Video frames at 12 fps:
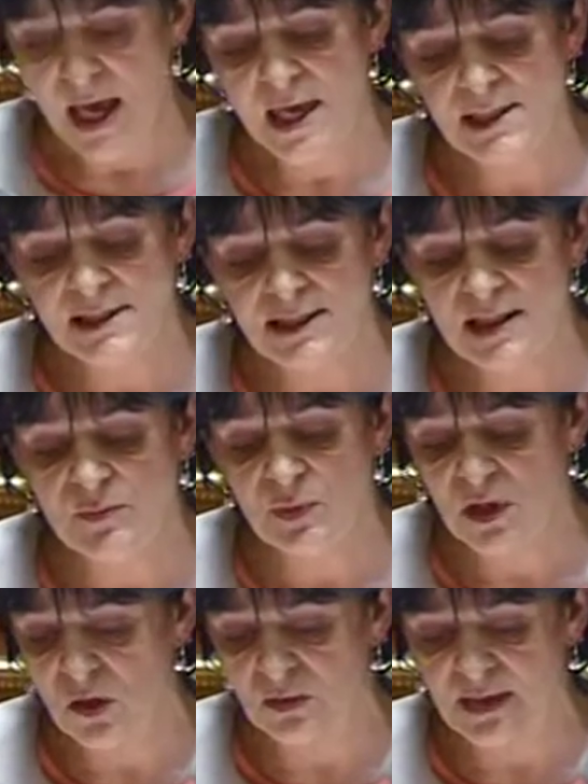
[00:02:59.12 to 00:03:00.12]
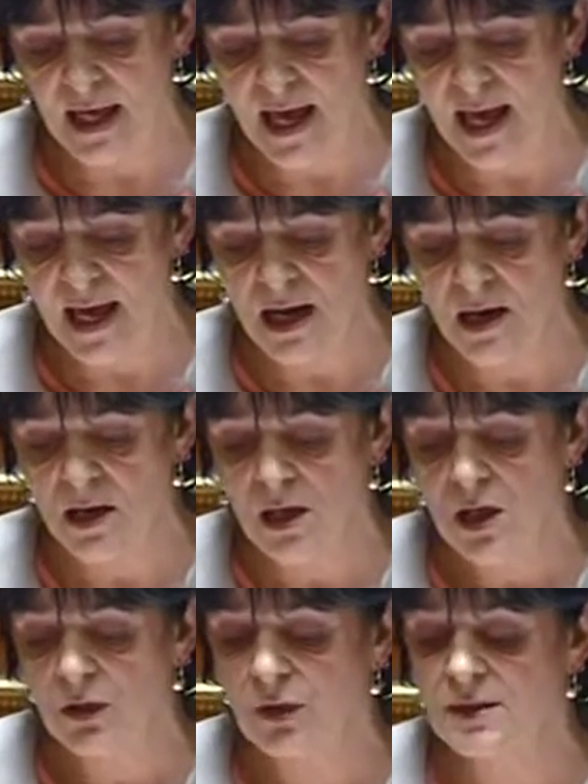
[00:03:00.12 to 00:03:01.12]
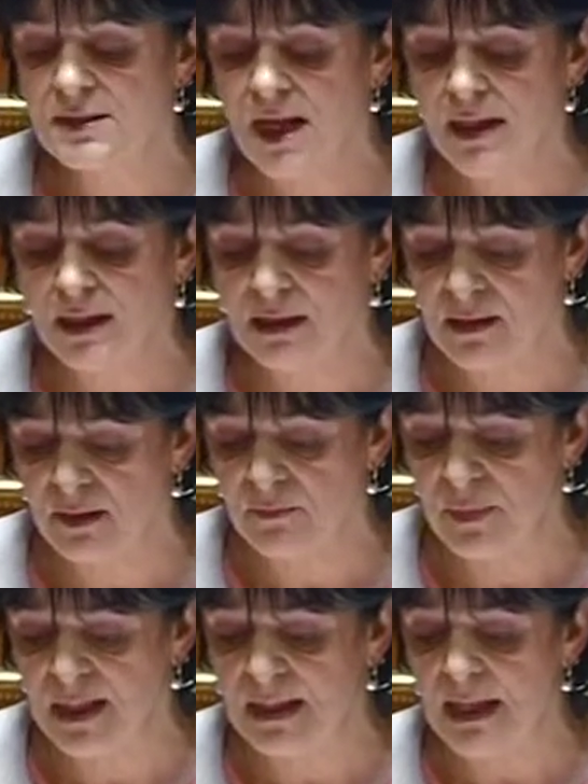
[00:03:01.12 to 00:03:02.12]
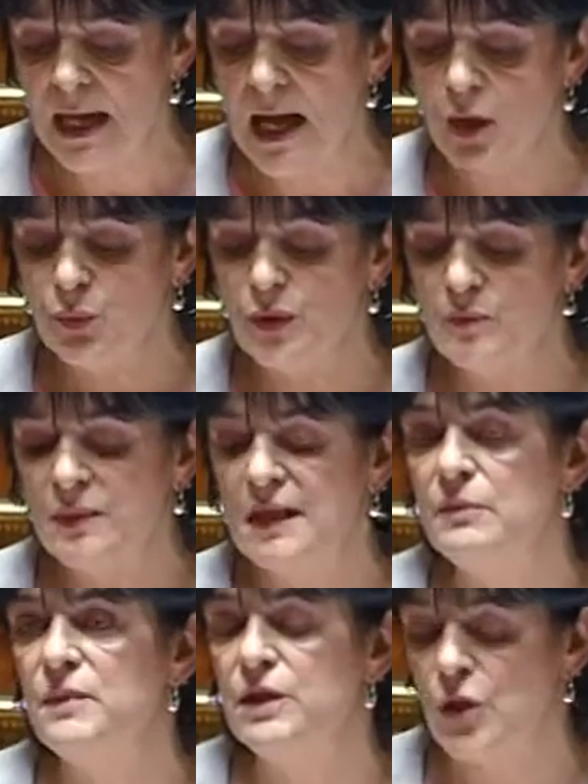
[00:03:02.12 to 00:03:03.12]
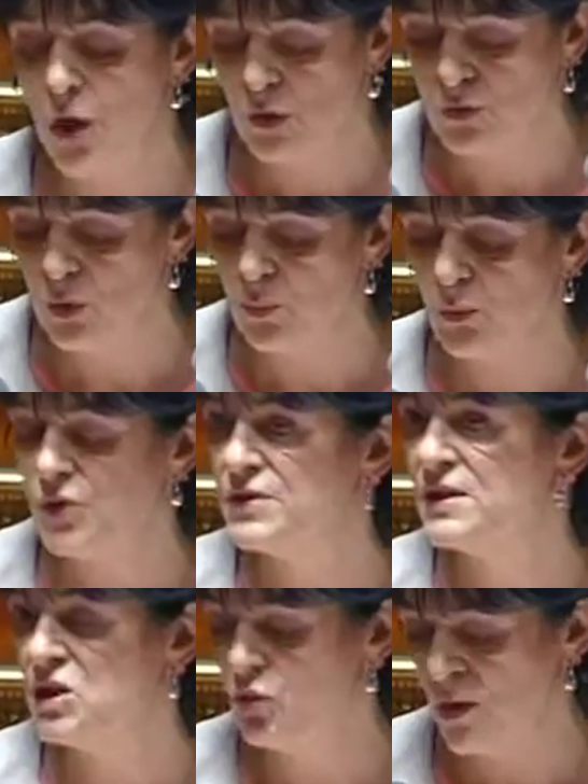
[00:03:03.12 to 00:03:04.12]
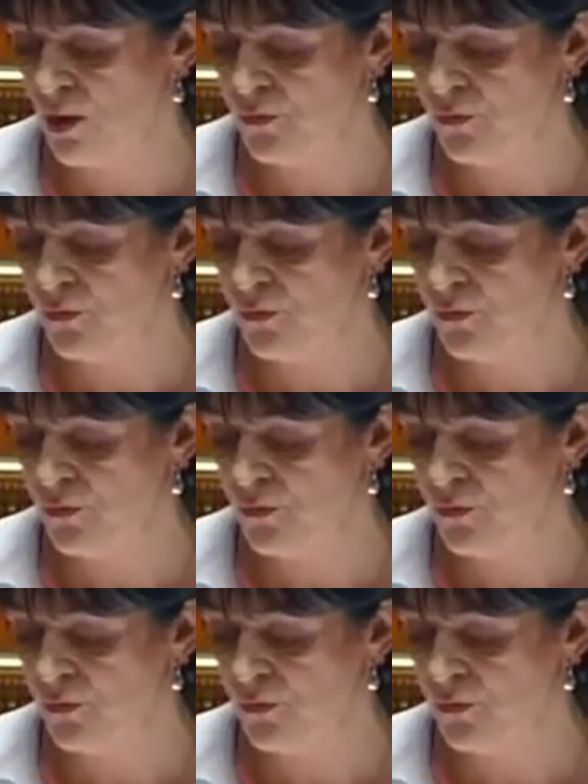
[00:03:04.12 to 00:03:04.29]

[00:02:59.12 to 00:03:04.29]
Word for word: estime, quant à elle, que 5 000 à 8 000 mineurs sont prostitués